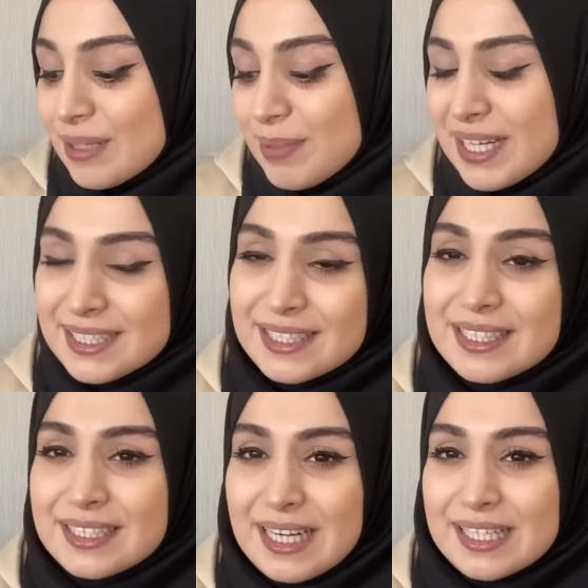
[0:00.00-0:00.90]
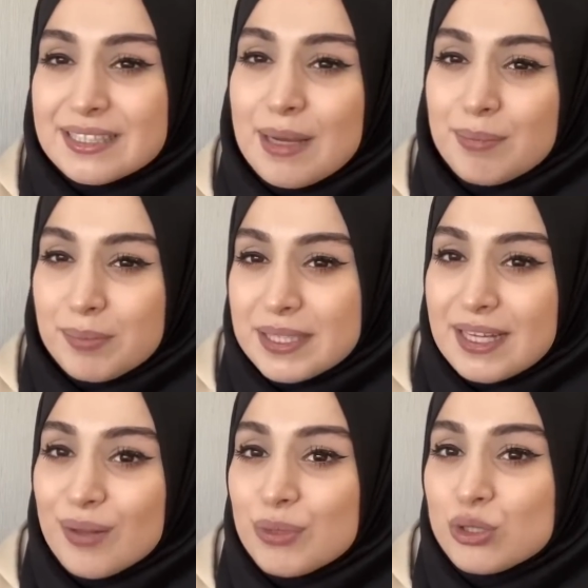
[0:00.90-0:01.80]
Ben aslında internetten babet
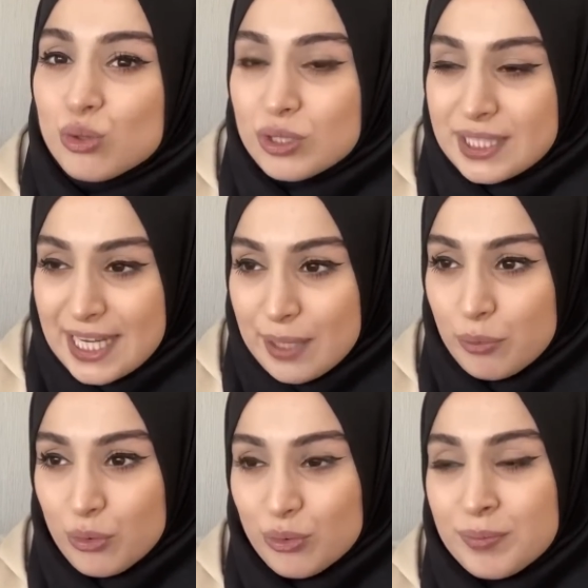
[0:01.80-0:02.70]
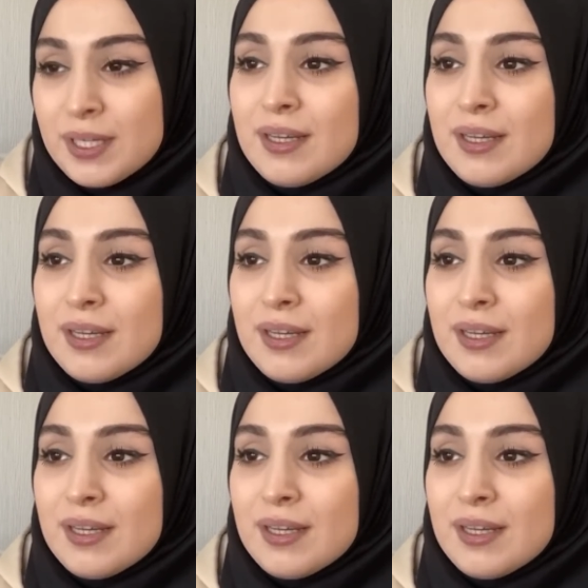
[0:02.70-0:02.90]
almayı çok sevmiyorum.